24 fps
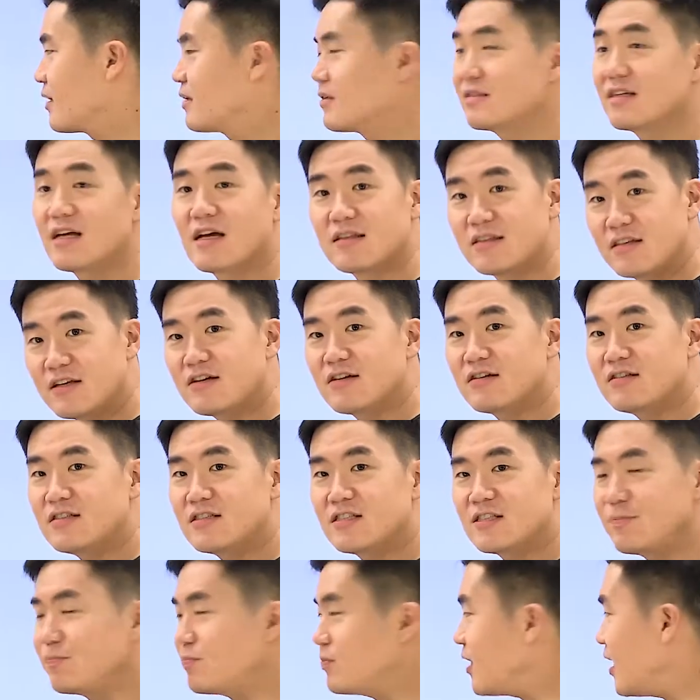자, 니은
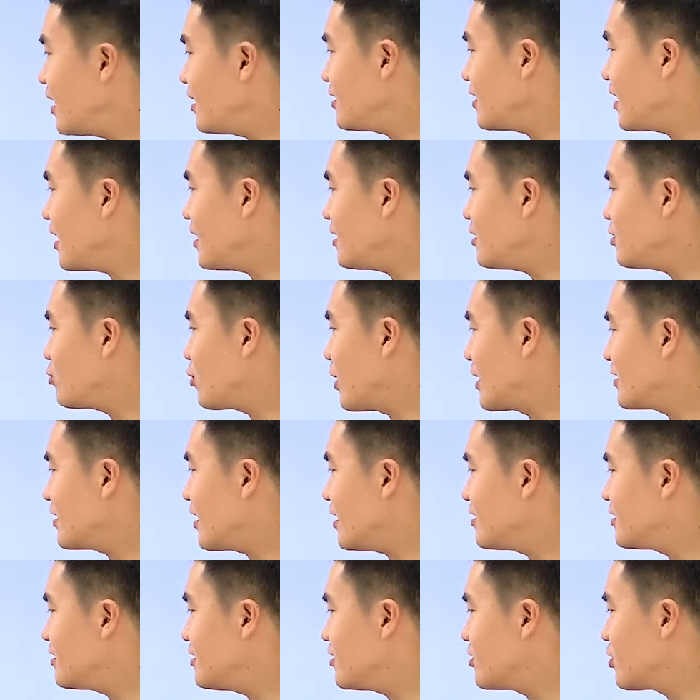집단 간
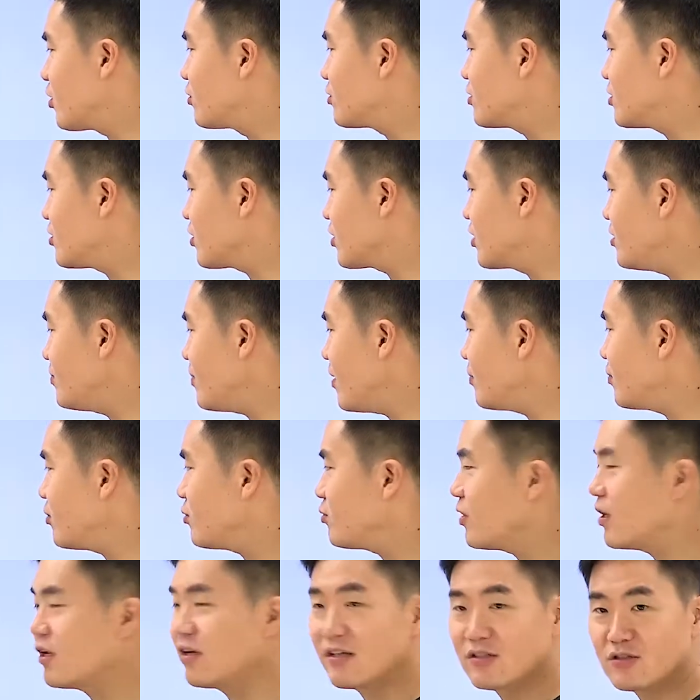관계는 정치적 힘의
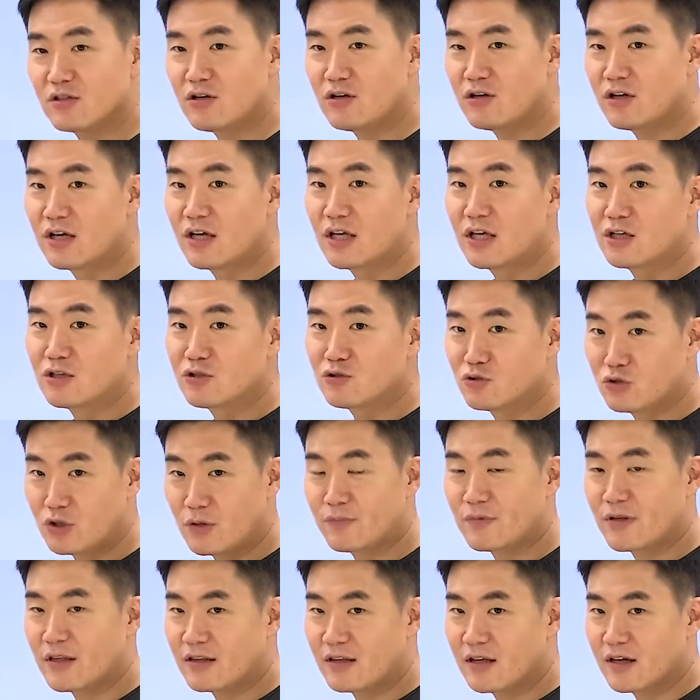비율에 의해서
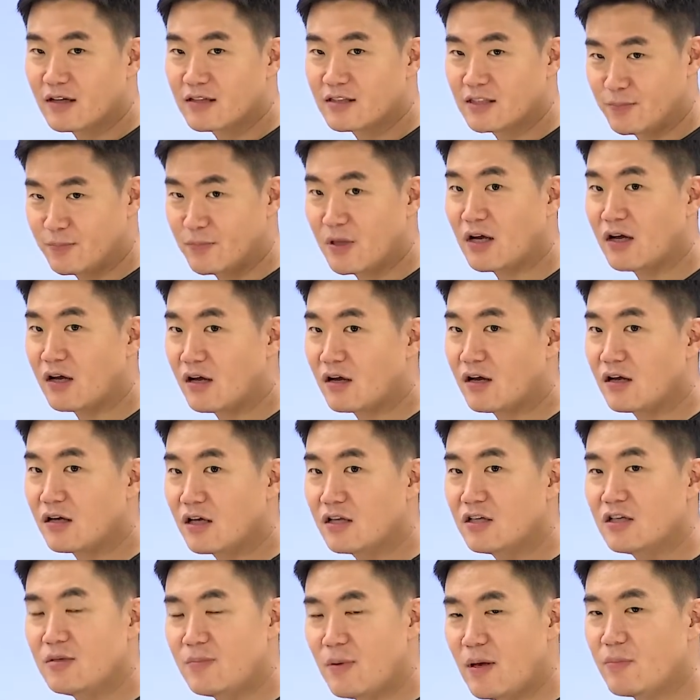수립된다. 집단 간
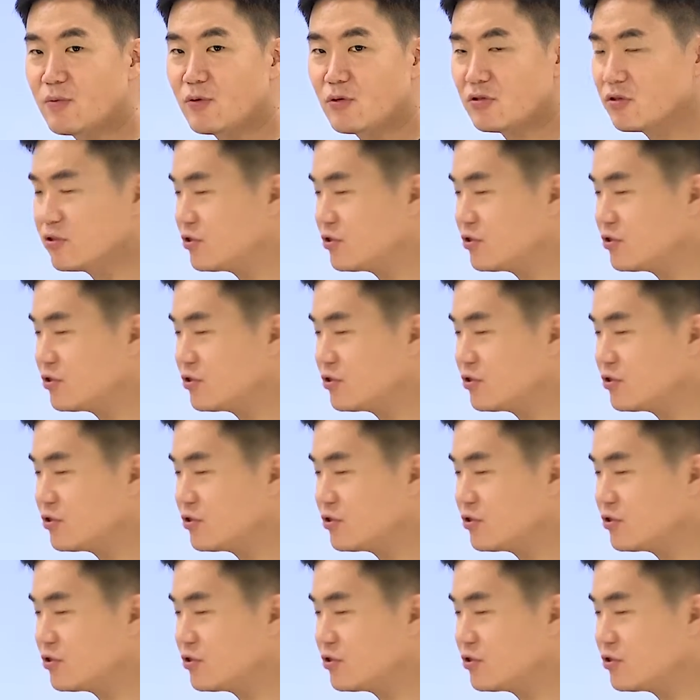관계는 힘의 비율,